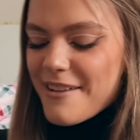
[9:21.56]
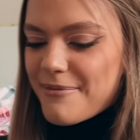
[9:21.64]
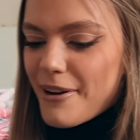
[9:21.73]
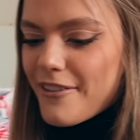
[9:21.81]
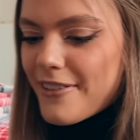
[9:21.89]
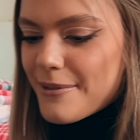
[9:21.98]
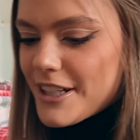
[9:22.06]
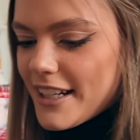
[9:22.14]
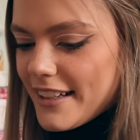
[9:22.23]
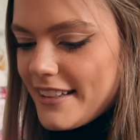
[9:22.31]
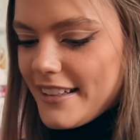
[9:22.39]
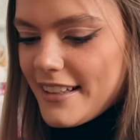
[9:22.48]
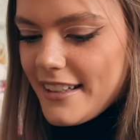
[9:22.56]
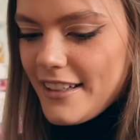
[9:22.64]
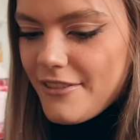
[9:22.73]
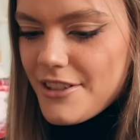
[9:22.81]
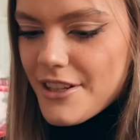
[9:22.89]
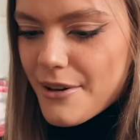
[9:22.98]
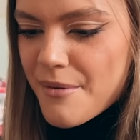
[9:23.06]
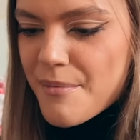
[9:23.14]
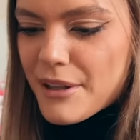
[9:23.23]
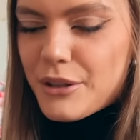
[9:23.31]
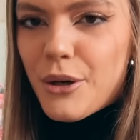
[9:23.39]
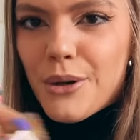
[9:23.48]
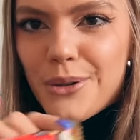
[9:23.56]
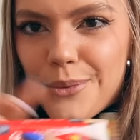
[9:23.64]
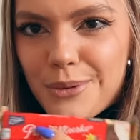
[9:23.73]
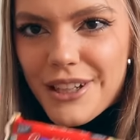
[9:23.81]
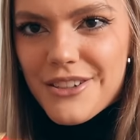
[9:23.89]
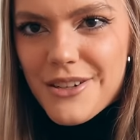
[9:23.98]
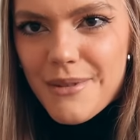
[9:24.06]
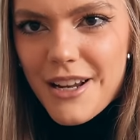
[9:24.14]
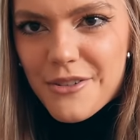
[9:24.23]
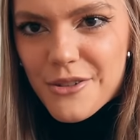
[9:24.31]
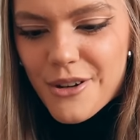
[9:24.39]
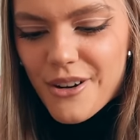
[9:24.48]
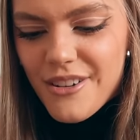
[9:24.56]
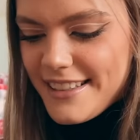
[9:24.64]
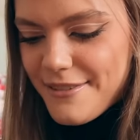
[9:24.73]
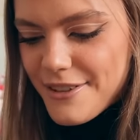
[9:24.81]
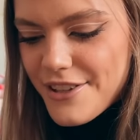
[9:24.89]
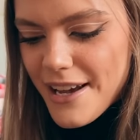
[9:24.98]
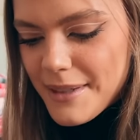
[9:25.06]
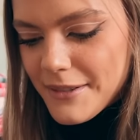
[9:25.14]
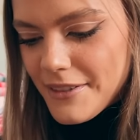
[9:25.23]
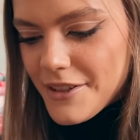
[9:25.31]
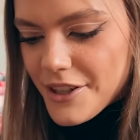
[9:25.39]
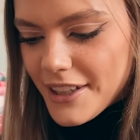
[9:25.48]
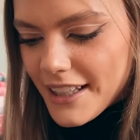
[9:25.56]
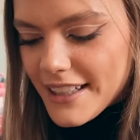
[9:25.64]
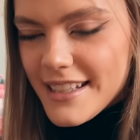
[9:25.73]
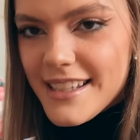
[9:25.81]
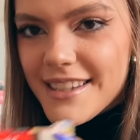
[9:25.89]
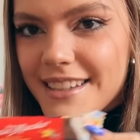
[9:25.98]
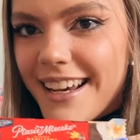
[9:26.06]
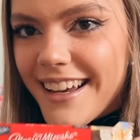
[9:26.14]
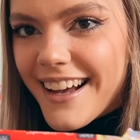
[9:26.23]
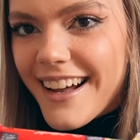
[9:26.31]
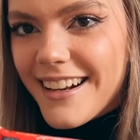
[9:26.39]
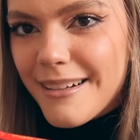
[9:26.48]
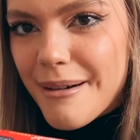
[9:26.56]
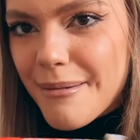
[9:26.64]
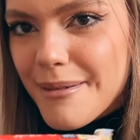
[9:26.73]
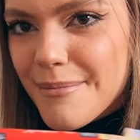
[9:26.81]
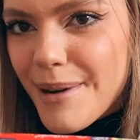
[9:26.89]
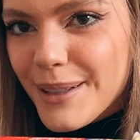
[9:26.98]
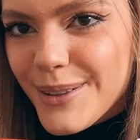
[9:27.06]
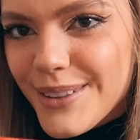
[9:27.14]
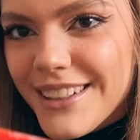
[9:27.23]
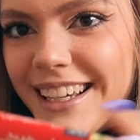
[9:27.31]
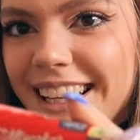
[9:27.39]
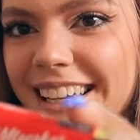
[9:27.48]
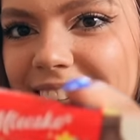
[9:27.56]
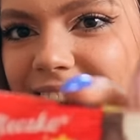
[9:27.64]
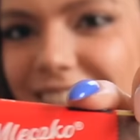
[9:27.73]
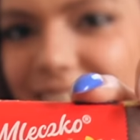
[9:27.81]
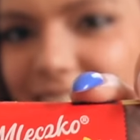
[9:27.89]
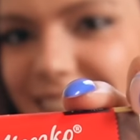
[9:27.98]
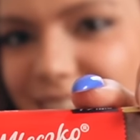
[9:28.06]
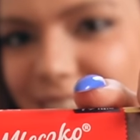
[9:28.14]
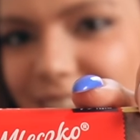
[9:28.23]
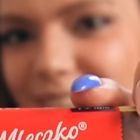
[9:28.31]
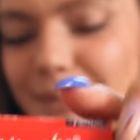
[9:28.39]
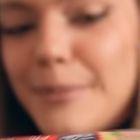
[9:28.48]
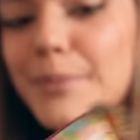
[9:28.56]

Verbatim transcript: Ej, powiem wam, że ja nigdy nie widziałam batonu ptasiemleczko. Nie wiedziałam nawet, że tak istnieje, ale mamy baton waniliowy